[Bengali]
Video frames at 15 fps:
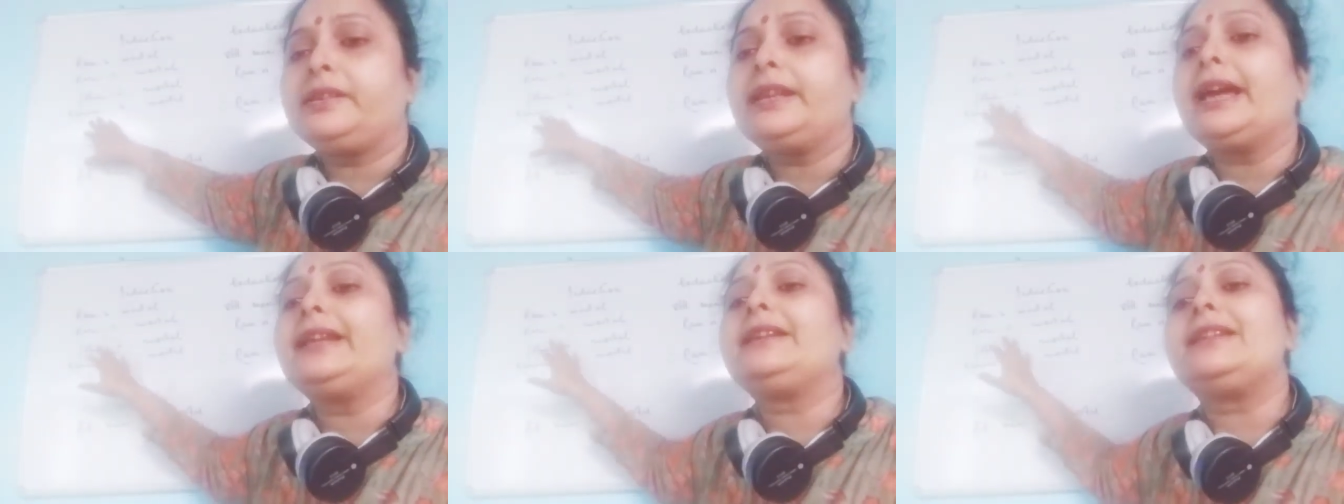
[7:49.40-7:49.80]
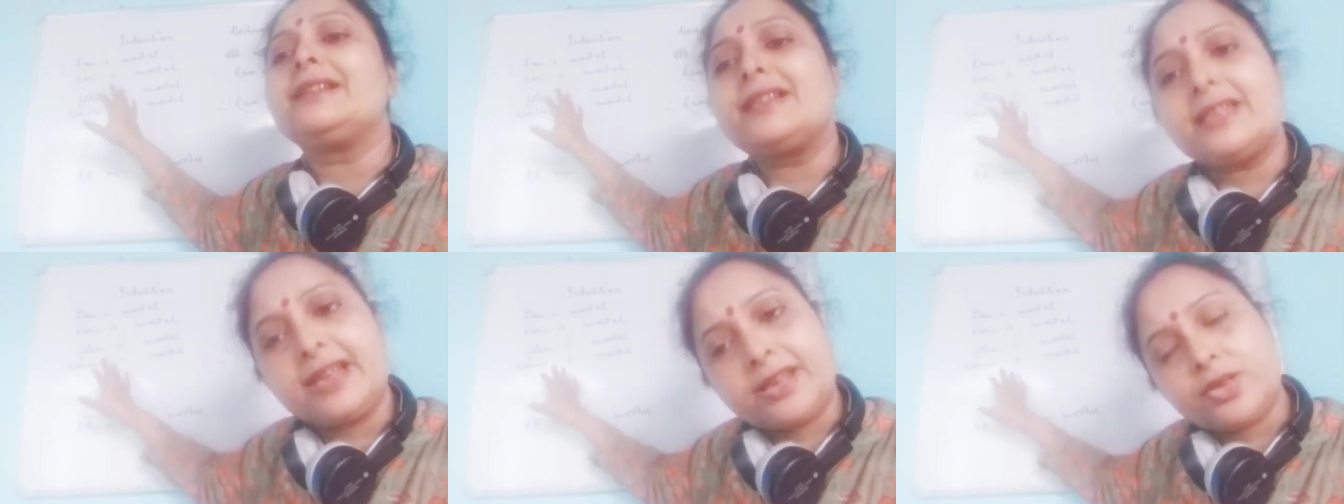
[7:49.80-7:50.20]
নাইনটি
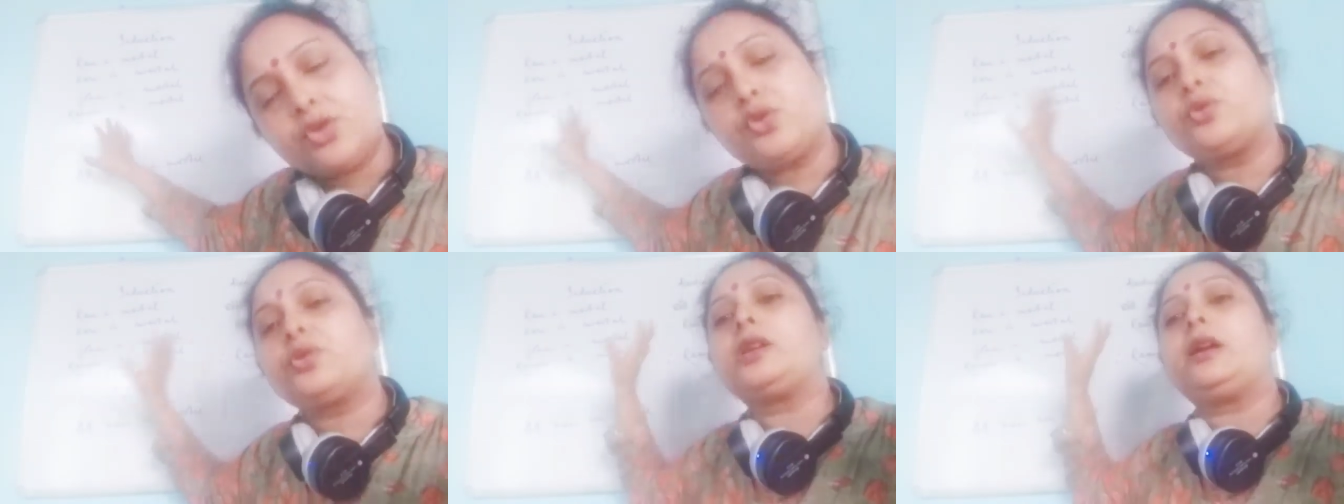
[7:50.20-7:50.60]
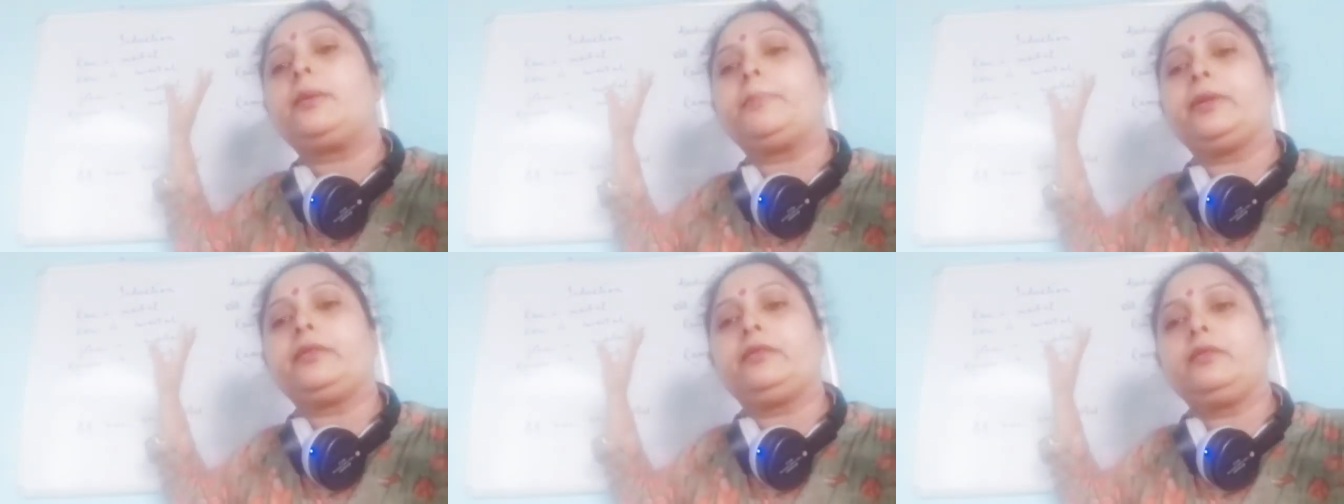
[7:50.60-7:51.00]
সিক্স জনকে
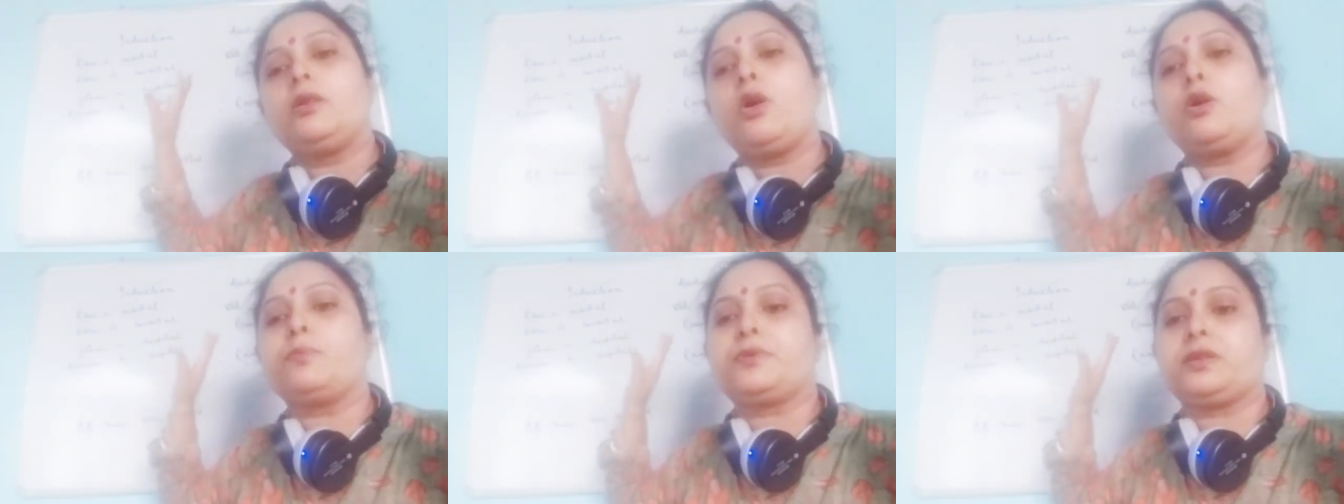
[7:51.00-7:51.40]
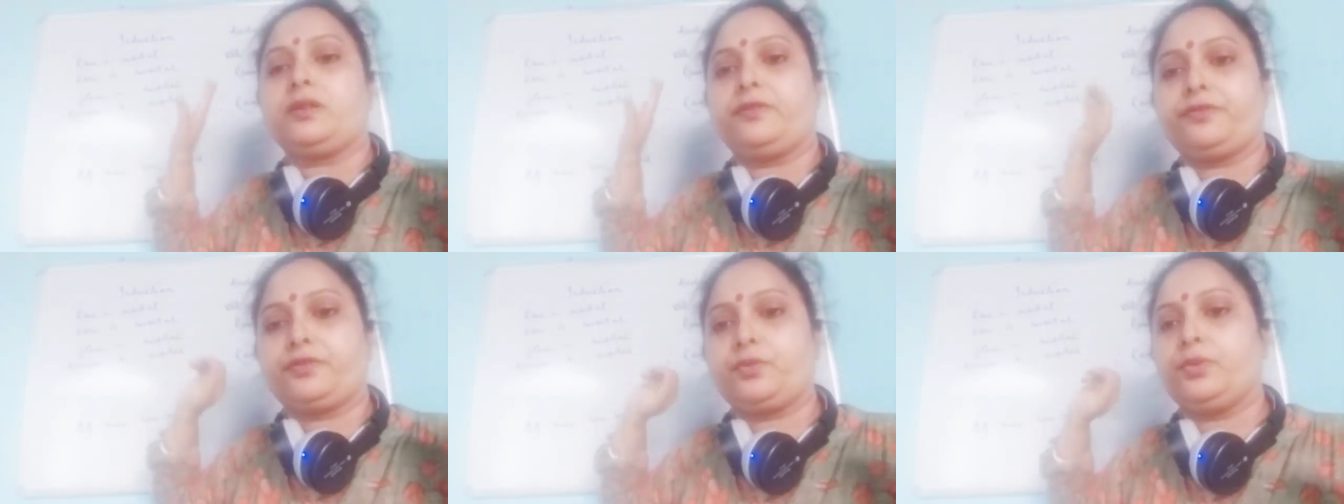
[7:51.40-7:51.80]
আমরা
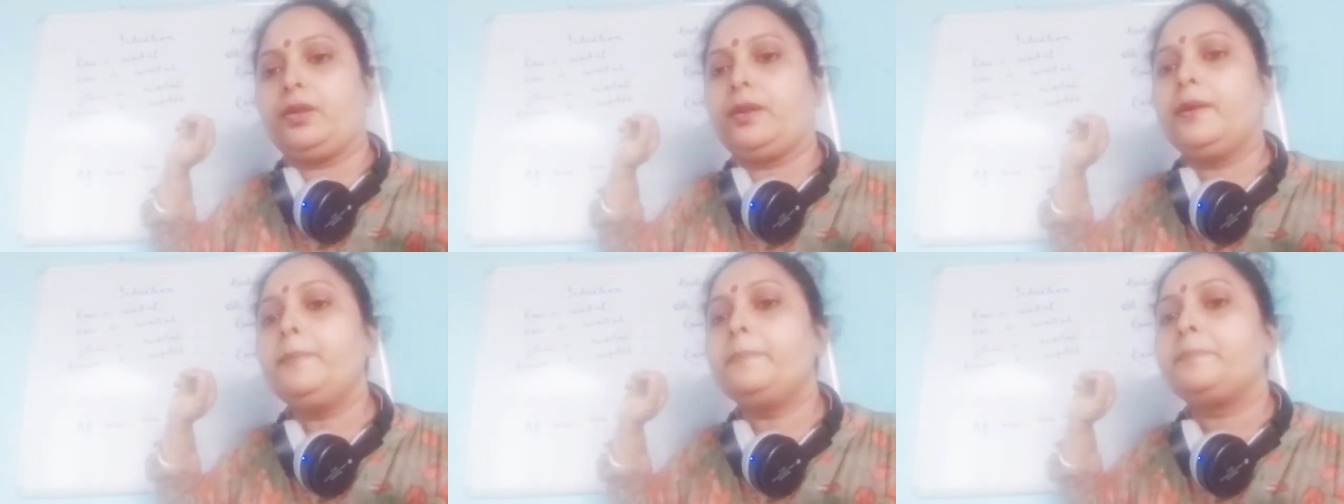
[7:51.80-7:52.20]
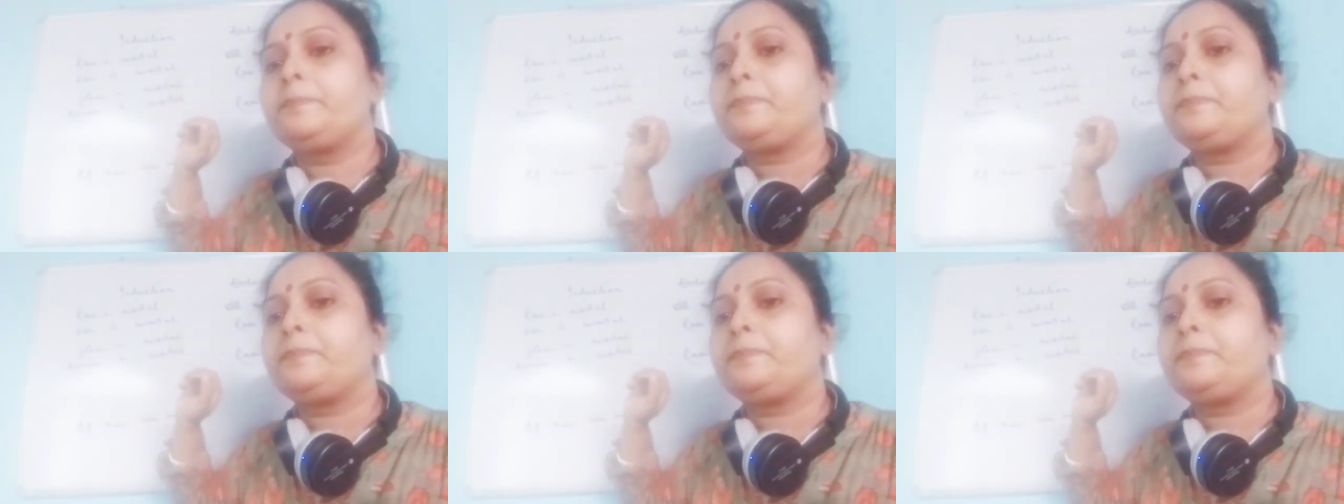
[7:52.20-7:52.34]
অবজার্ভ করলাম